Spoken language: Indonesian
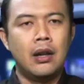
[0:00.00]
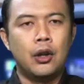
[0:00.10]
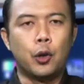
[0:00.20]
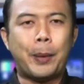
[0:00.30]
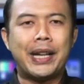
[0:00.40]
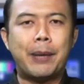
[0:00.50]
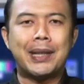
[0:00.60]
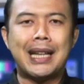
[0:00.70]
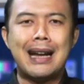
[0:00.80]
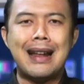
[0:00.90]
Upaya
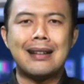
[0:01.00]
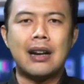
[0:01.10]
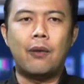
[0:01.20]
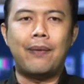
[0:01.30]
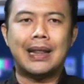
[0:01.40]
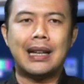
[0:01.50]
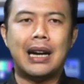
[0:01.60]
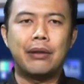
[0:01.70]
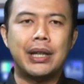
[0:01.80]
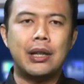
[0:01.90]
pertahanan
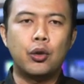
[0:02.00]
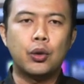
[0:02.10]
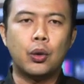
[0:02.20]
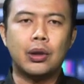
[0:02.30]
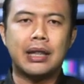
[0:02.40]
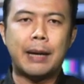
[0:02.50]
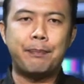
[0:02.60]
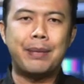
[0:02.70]
Kabupaten Ngawi untuk tetap